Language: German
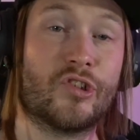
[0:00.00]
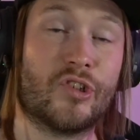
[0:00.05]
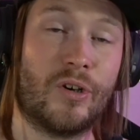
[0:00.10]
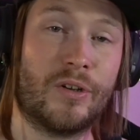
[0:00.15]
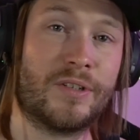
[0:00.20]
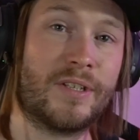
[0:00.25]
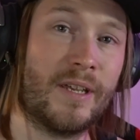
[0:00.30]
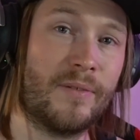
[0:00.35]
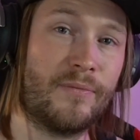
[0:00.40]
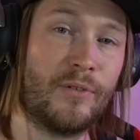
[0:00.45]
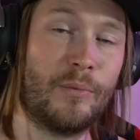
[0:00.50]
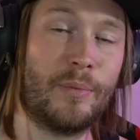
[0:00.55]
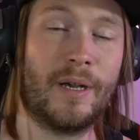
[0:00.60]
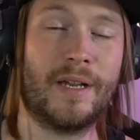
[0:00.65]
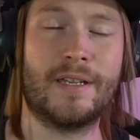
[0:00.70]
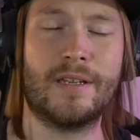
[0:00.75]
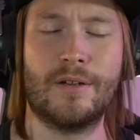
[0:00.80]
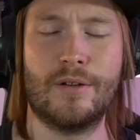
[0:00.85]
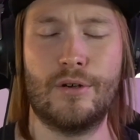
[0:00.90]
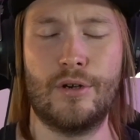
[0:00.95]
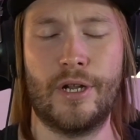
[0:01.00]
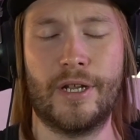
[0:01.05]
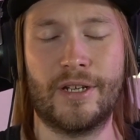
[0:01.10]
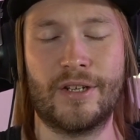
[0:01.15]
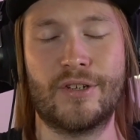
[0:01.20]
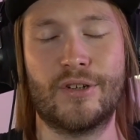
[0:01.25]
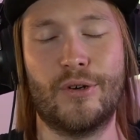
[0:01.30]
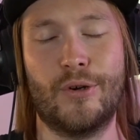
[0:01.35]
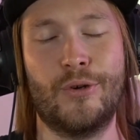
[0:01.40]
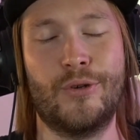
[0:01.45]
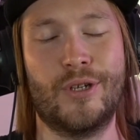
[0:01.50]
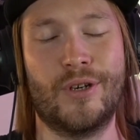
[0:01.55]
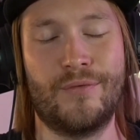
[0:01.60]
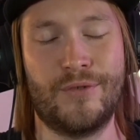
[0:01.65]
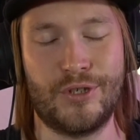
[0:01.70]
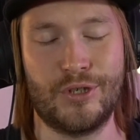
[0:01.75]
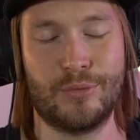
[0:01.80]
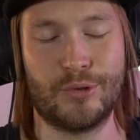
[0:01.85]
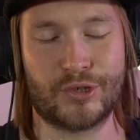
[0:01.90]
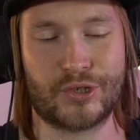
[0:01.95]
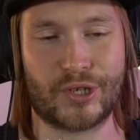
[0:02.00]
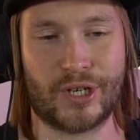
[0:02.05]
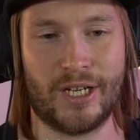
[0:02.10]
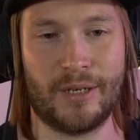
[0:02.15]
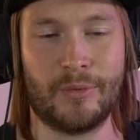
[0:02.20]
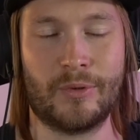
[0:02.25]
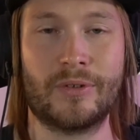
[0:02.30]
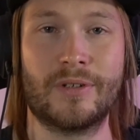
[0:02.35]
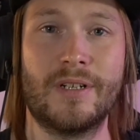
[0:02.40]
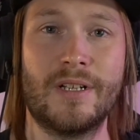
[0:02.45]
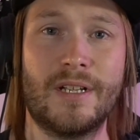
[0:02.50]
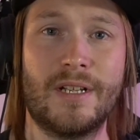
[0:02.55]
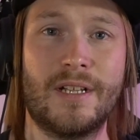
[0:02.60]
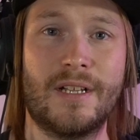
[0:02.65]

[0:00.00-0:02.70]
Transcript: Schaut gern vorbei. Link in der Videobeschreibung.